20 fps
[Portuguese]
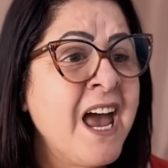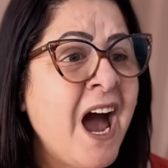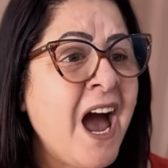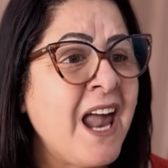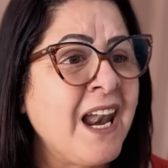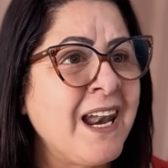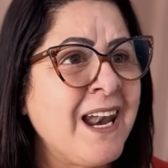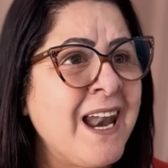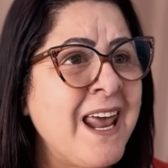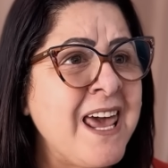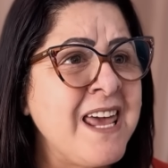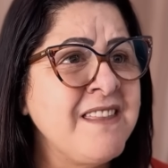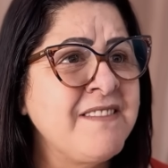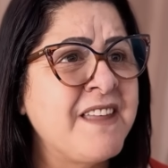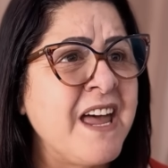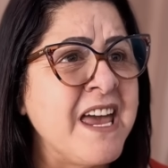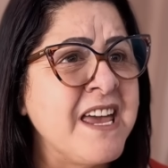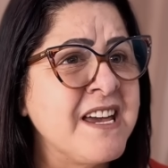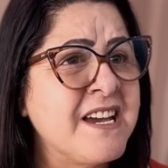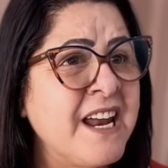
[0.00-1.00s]
Além
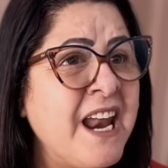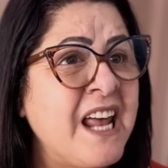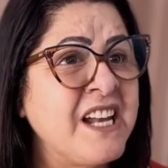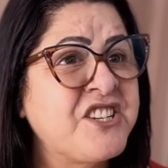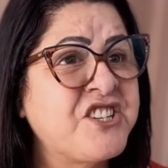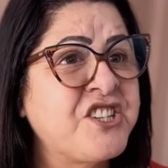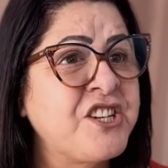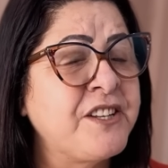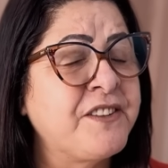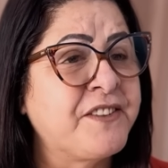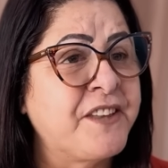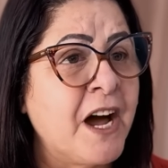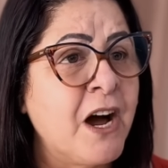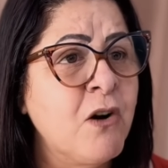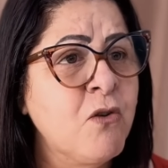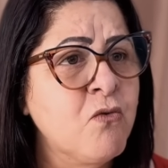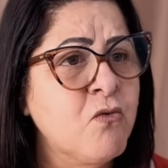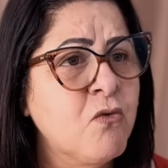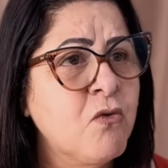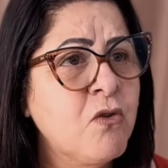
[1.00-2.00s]
da
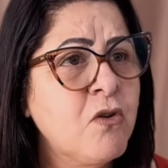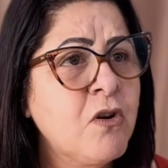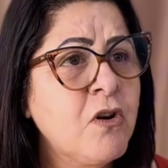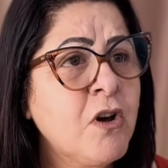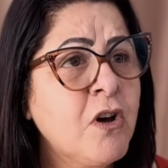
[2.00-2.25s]
ingratidão,